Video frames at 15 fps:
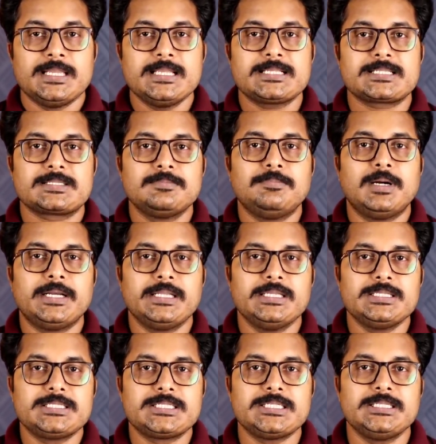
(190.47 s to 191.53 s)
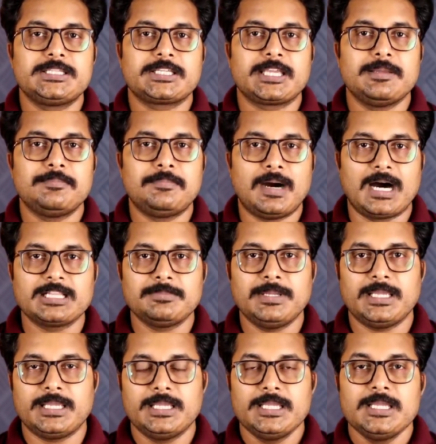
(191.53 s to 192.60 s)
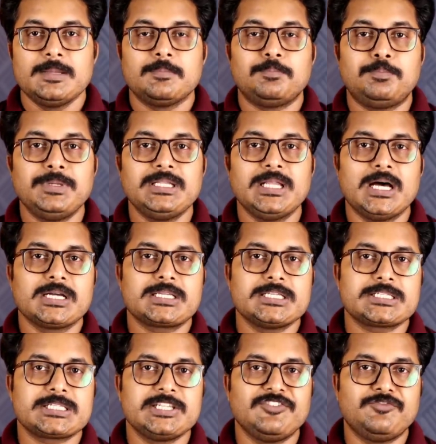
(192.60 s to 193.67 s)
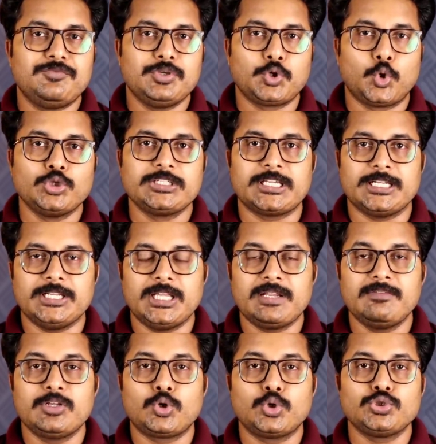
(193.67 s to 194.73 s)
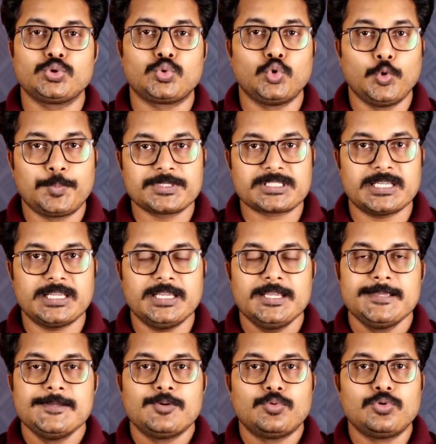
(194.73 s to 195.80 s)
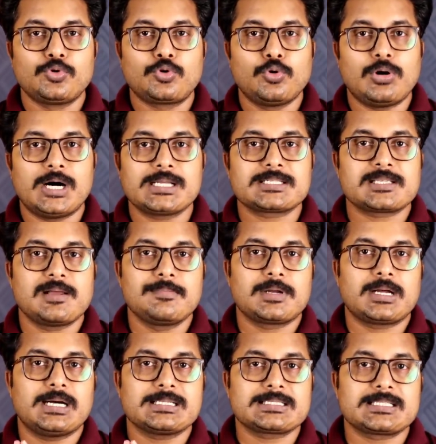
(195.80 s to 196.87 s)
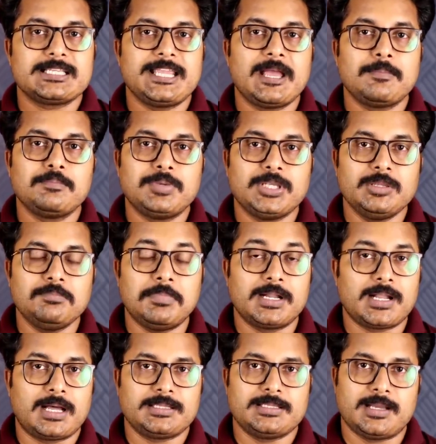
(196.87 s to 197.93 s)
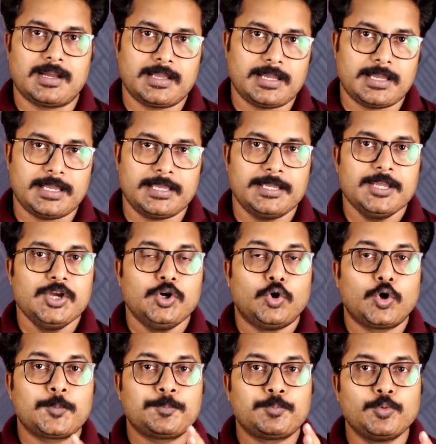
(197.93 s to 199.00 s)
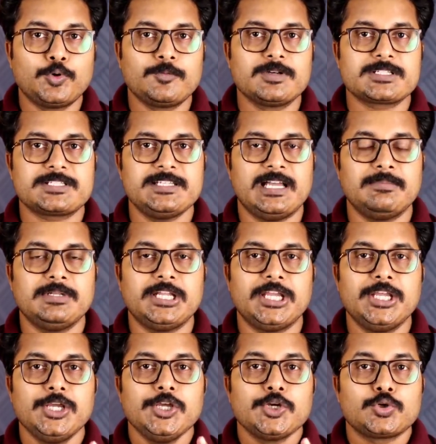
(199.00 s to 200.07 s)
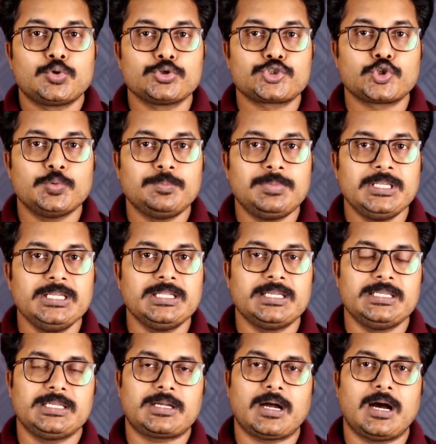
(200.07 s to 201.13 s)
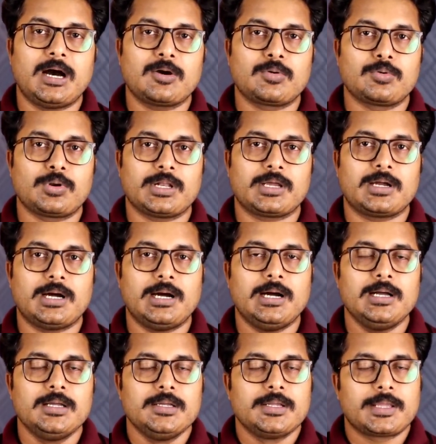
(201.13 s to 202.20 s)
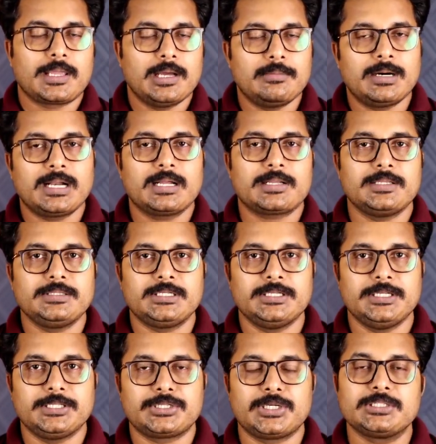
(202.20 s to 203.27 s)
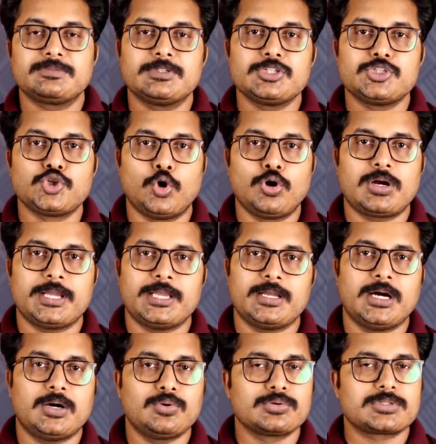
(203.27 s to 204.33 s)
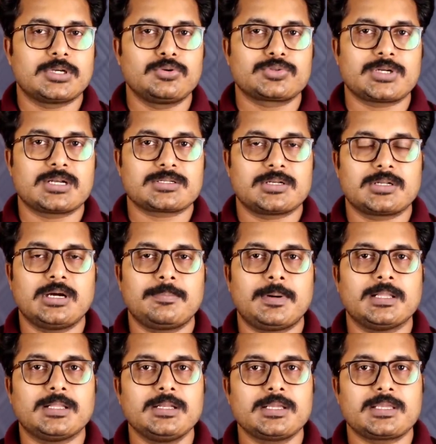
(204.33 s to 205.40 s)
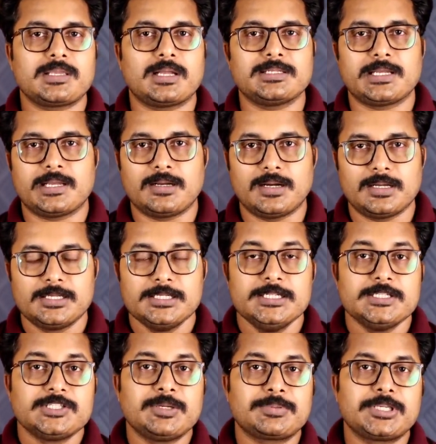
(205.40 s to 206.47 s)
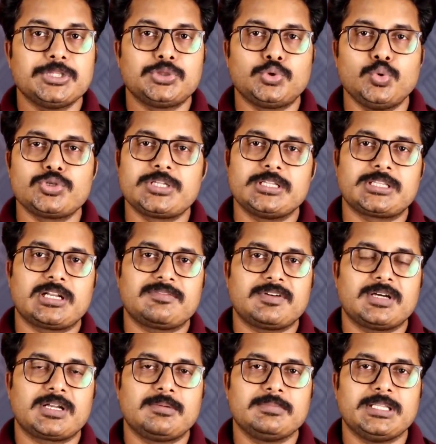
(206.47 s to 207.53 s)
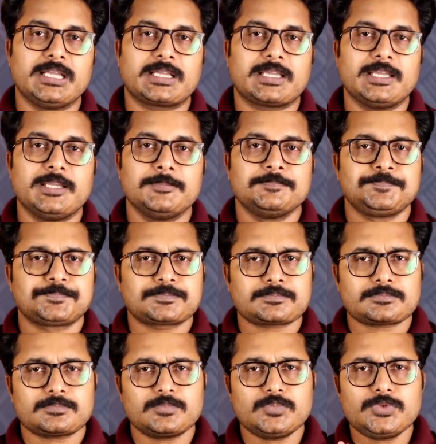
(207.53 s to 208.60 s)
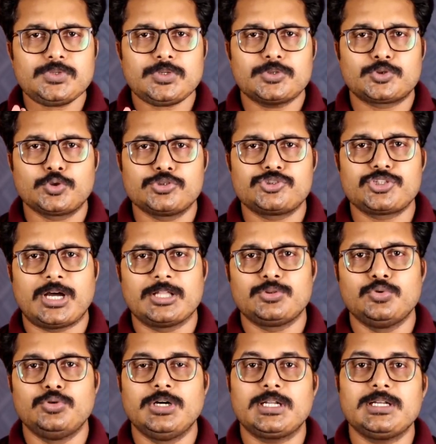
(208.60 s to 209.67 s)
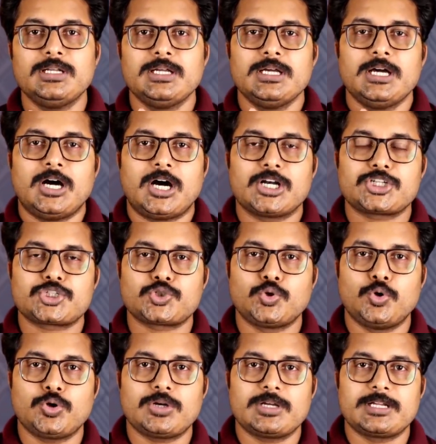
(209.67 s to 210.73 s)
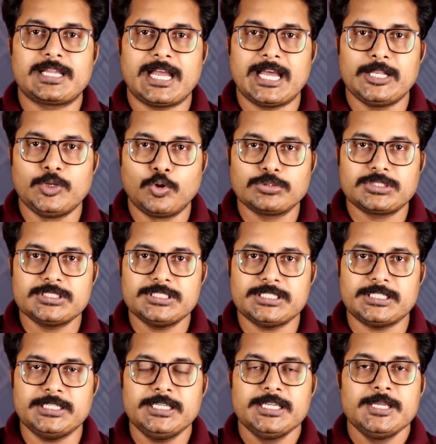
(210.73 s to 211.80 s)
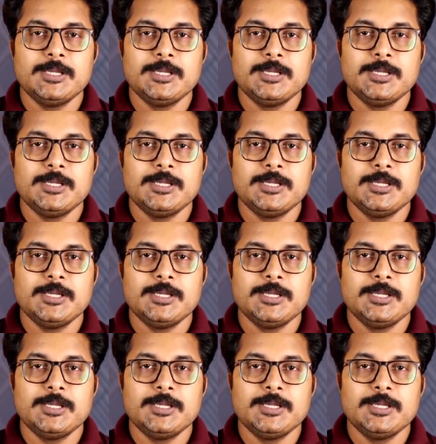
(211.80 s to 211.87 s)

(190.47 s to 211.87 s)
इस बड़ी जीत के बाद में बिना किसी विरोध के निर्विरोध रूप से उनको असम का सीएम भी बना दिया गया है और पूर्व सीएम ने कुछ भी नहीं कहा और उन्होंने कहा कि हमारा केंद्रीय नेतृत्व जो कहेगा उस अनुशासन का पालन किया जाएगा जबकि दूसरी तरफ अगर हम देखें तो जादूगर अशोक गहलोत जी